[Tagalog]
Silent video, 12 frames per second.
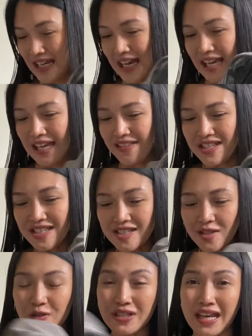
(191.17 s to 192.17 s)
Ayan, this is
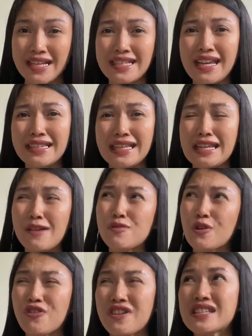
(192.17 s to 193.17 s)
so nice. And alam
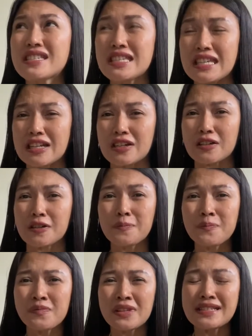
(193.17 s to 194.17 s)
nyo, this year,
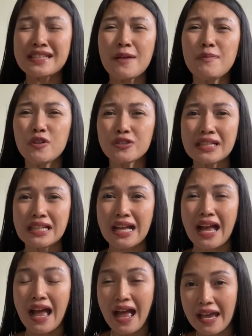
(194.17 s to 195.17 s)
sabi ko
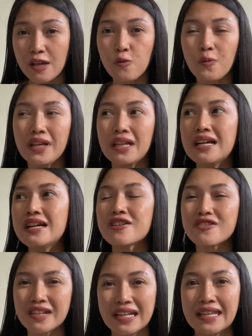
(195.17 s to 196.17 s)
talaga, I will
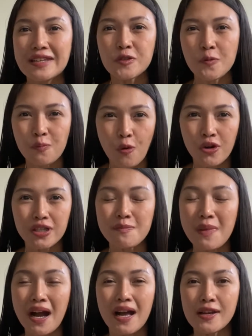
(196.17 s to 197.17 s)
really support
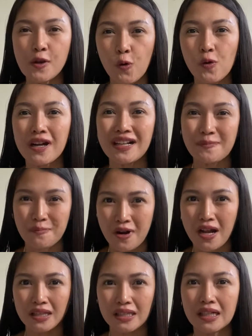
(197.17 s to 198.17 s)
mga local
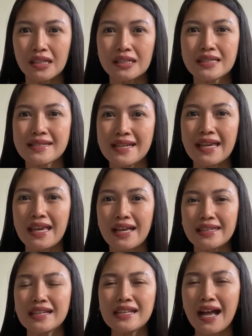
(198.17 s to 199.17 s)
products. Ayan,
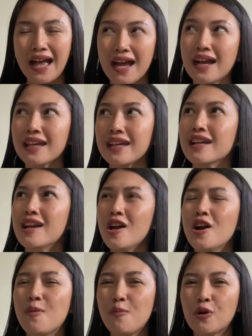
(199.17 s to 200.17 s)
yun ang aking
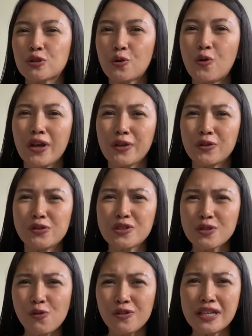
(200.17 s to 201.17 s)
motto ngayon.
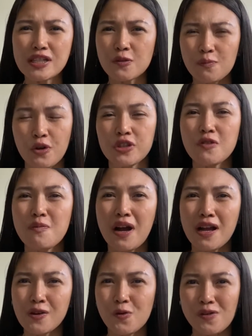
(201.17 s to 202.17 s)
Gusto kong isupport yung
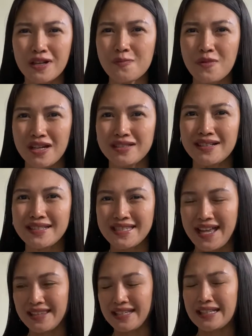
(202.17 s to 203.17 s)
mga local products
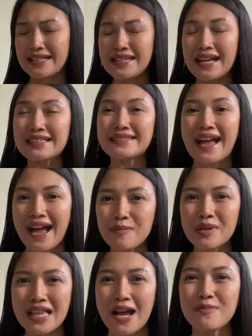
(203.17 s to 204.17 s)
natin. Kasi ang
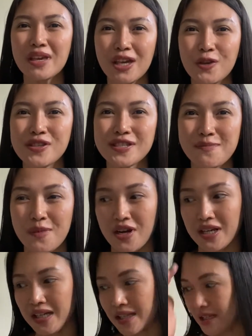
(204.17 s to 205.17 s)
dami-dami ngayon sa
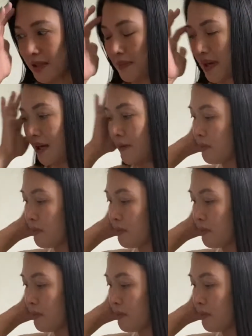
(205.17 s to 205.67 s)
market, ba? Diba?